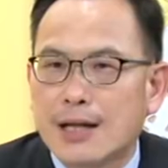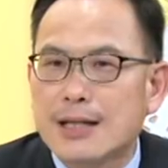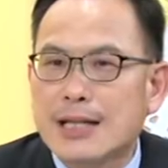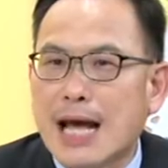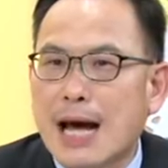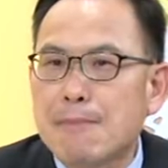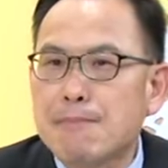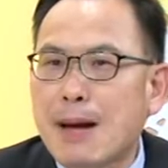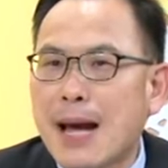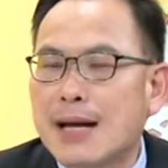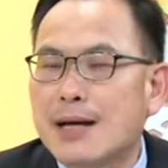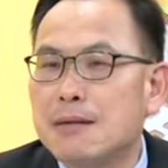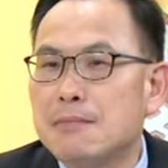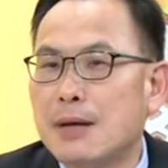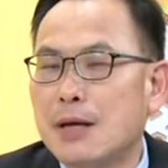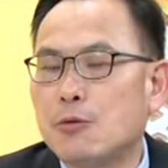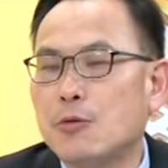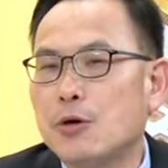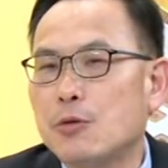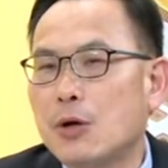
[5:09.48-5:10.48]
两百个
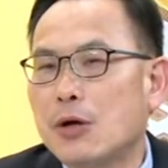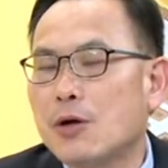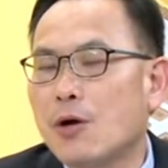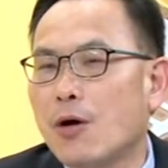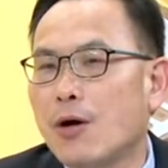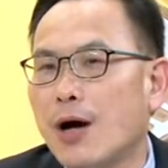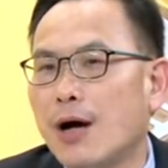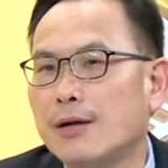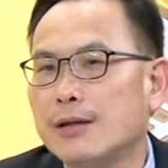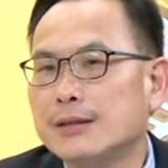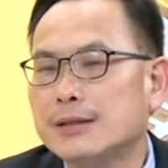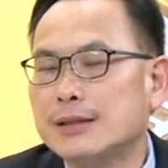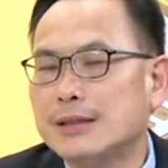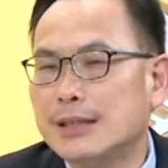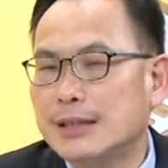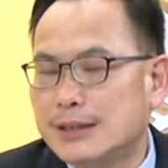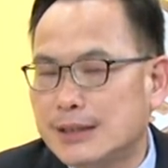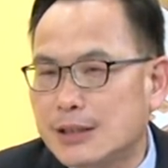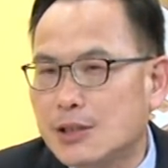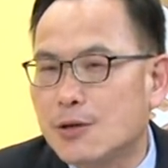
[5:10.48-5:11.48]
美国员工哦，
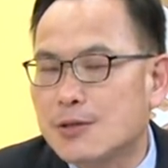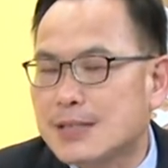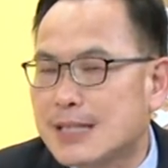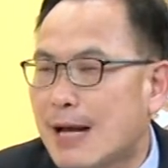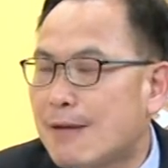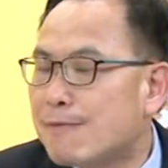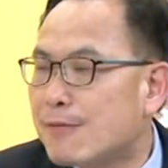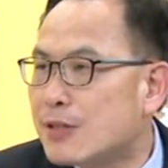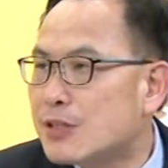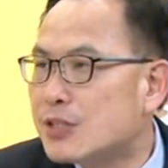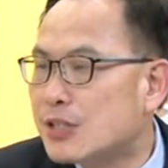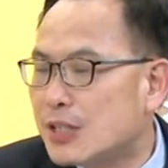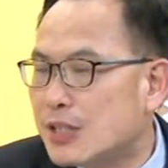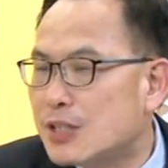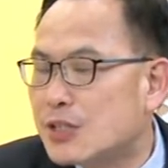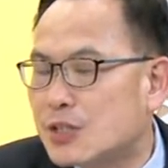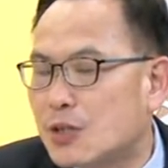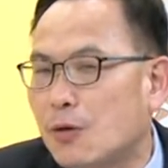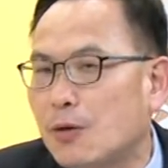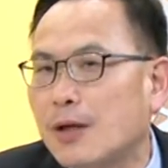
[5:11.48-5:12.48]
已经有三分之
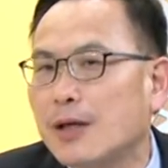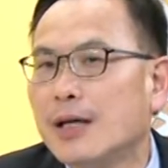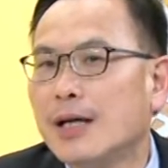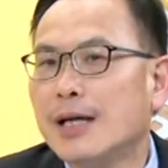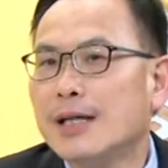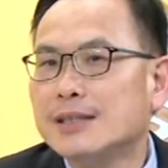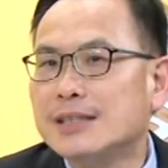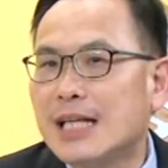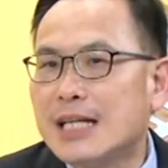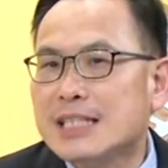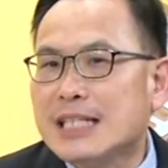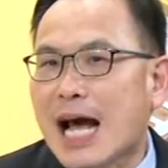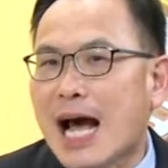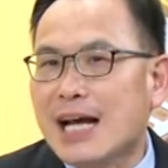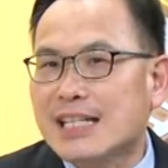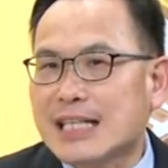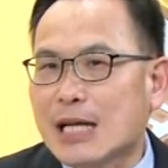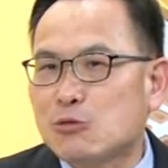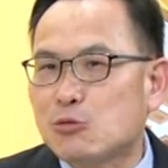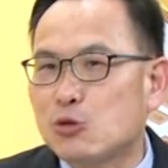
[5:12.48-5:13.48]
一走了，剩下
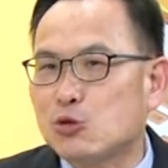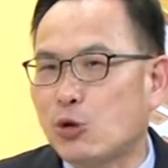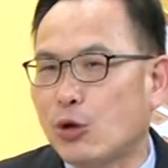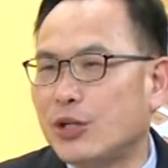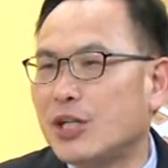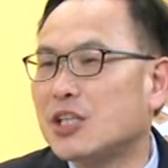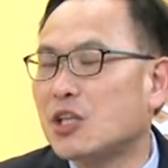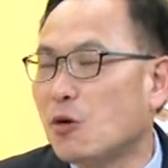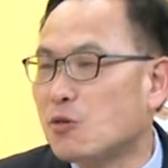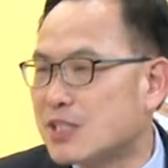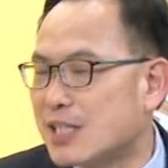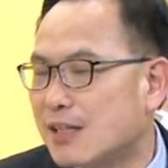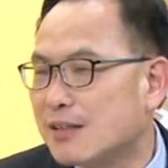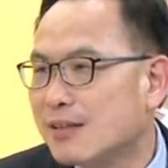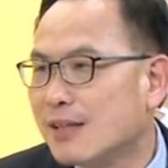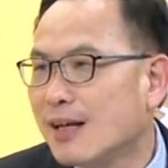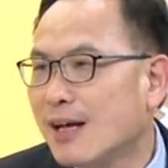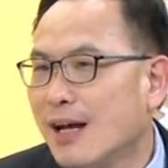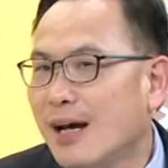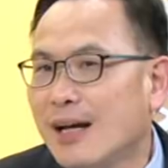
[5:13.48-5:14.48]
还在做权力斗
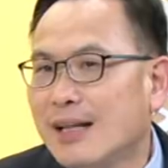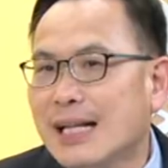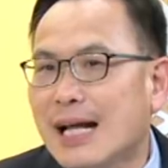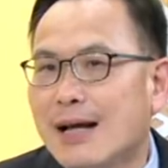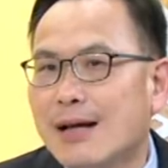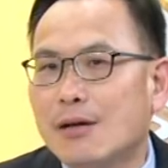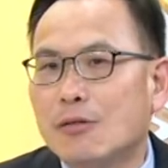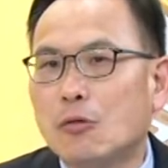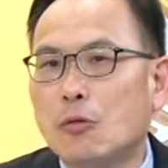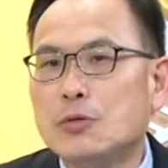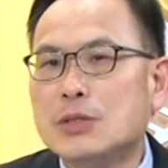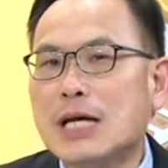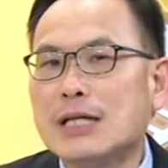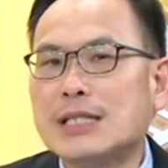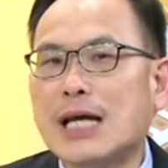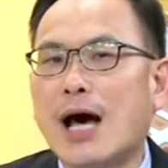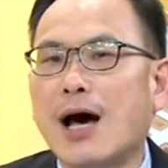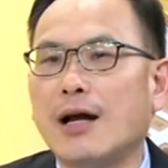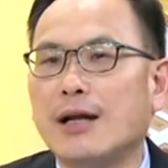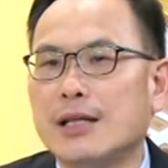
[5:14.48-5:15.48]
争。那我们这
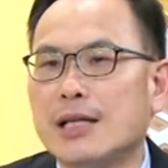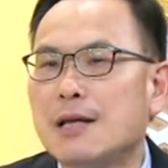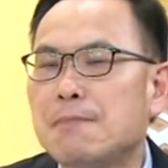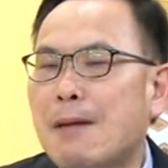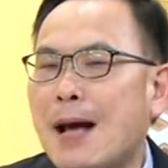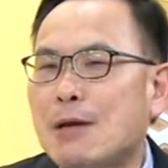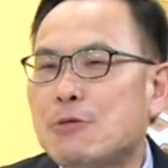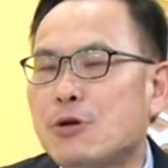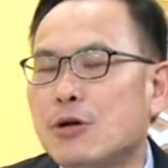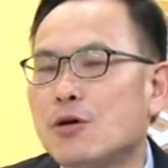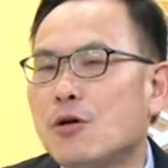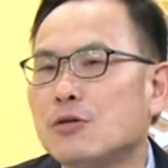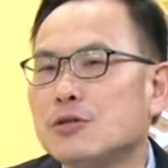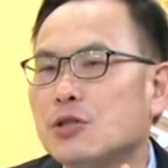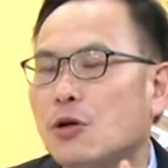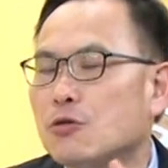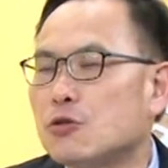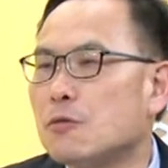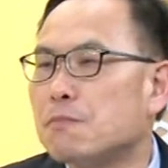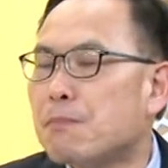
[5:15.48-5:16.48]
样讲好了，一般员
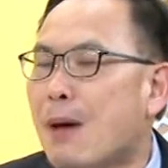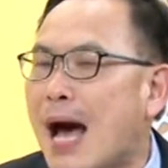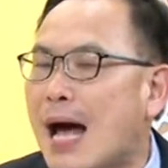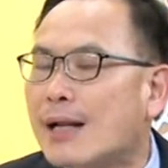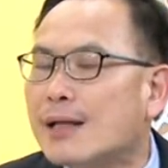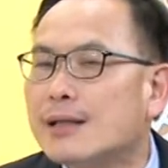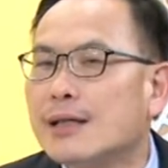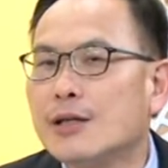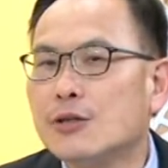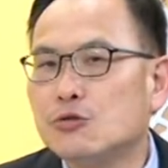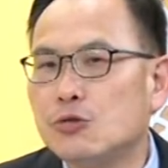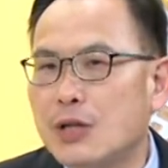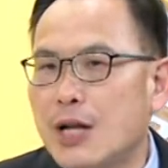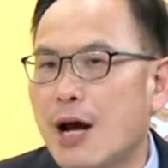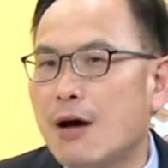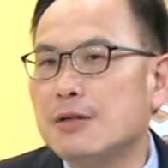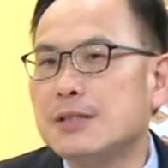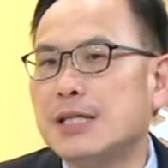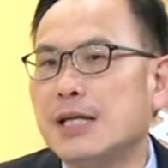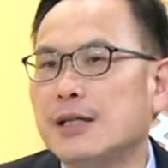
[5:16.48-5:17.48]
工走就罢了。据
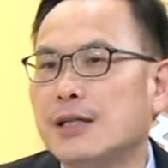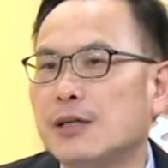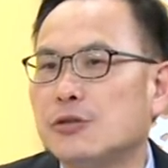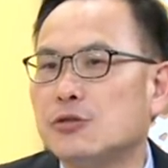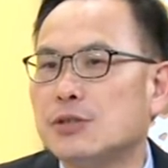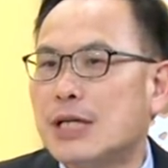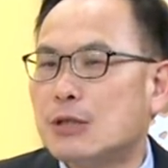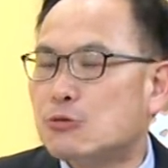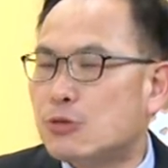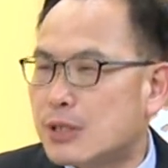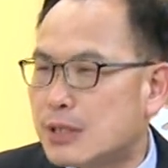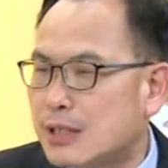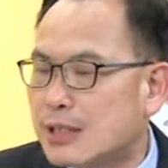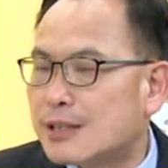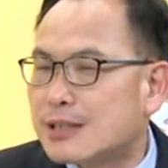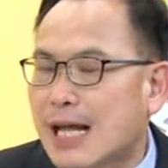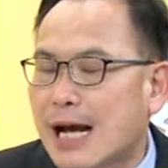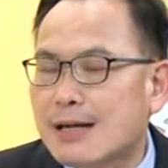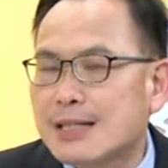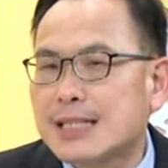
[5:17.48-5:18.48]
了解呢，就在最
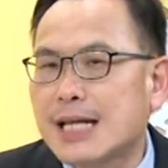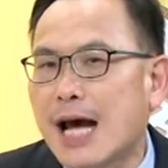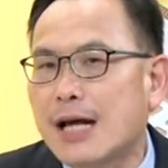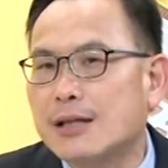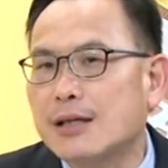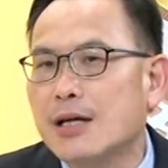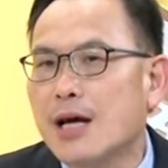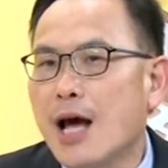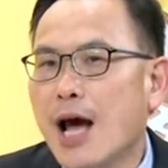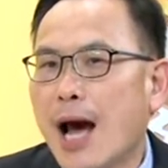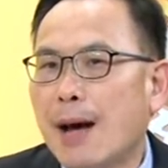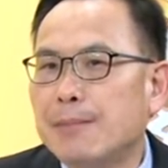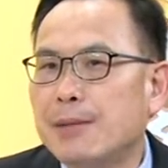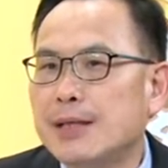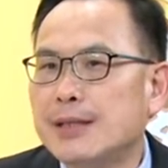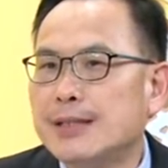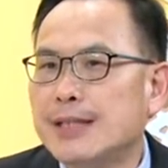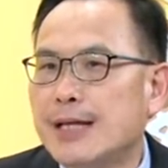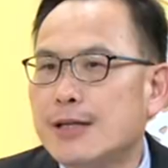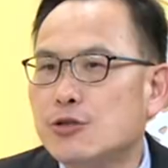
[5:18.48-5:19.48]
近的当下呢，他
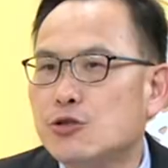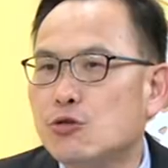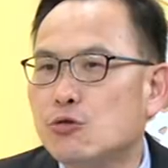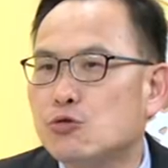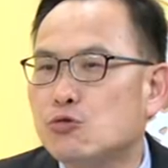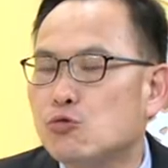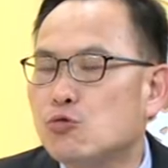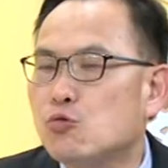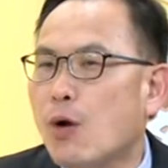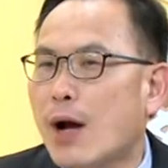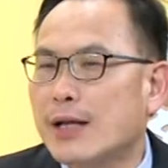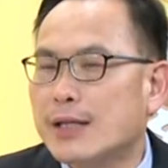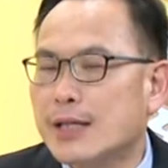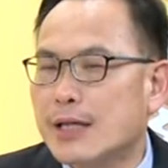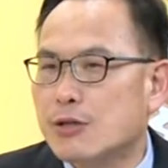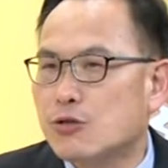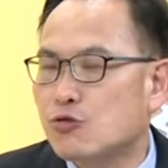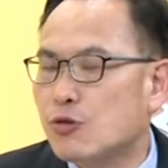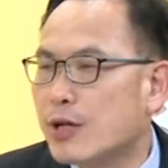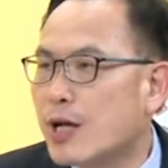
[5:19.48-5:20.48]
们的研究主管
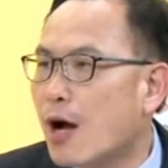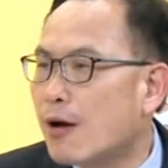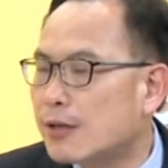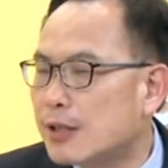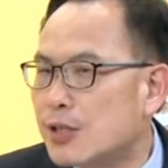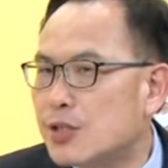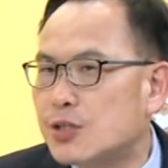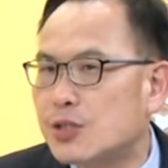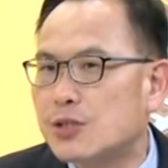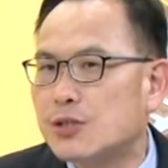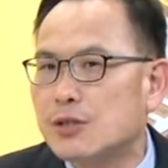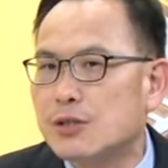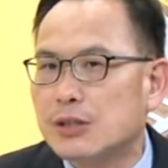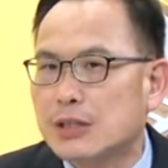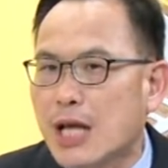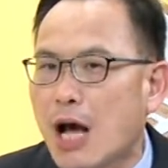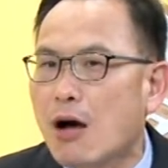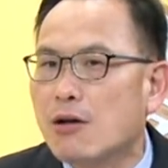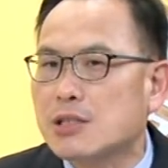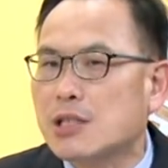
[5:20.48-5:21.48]
也宣告离职，
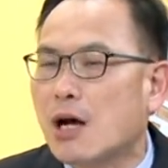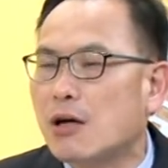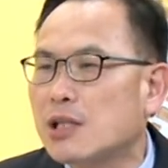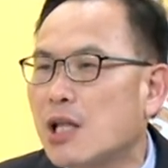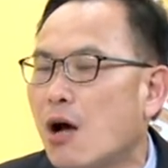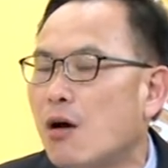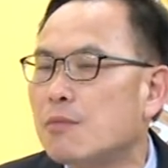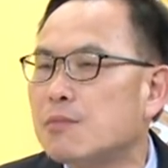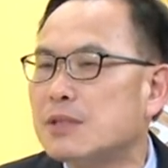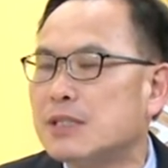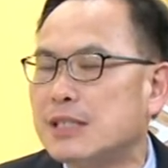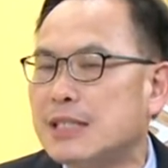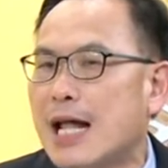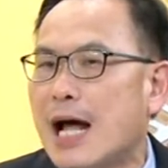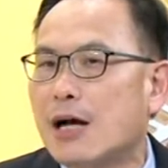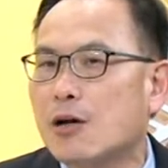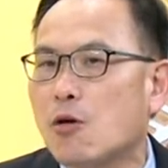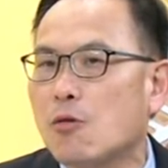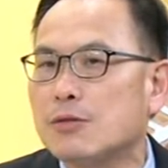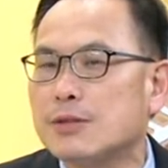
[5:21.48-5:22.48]
跳槽到其
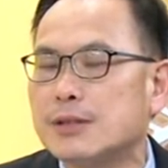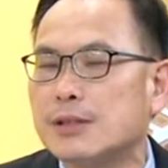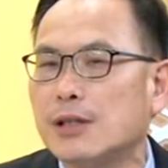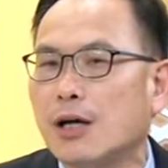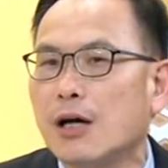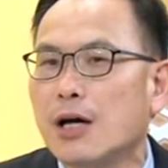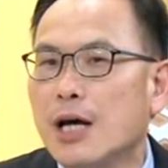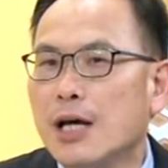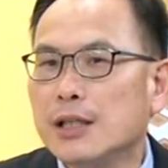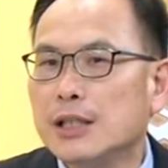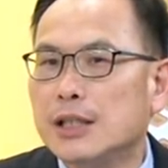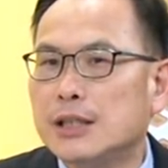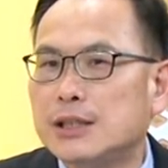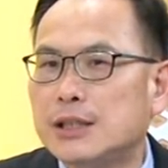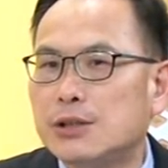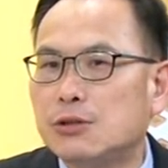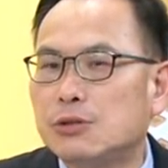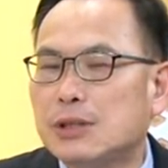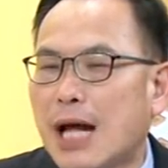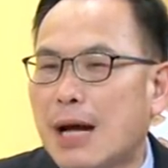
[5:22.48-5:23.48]
他公司哦，以
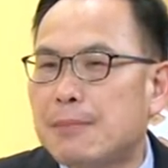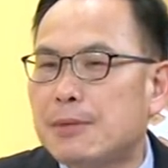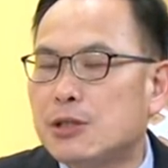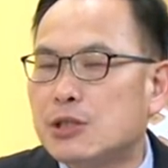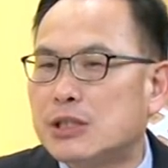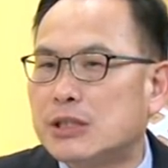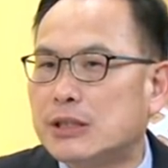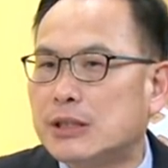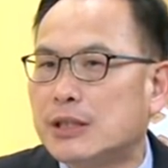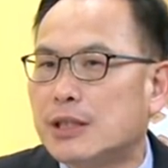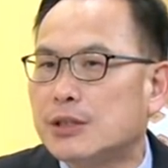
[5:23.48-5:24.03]
至于他们几个